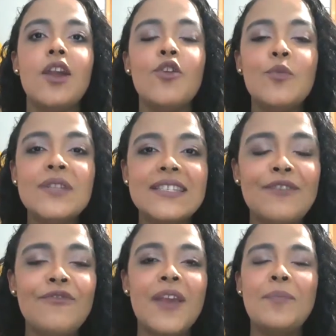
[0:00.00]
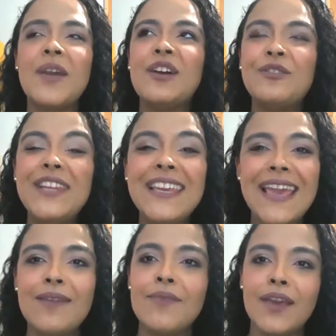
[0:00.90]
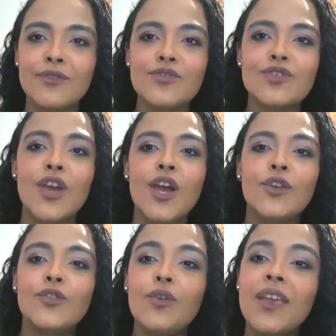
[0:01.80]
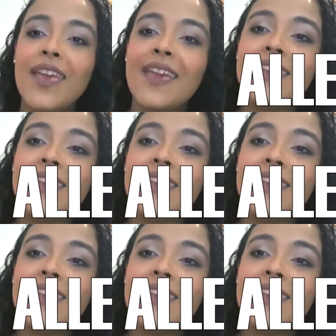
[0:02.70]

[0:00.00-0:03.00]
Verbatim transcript: E aí eu me desafiei pegando ninguém menos do que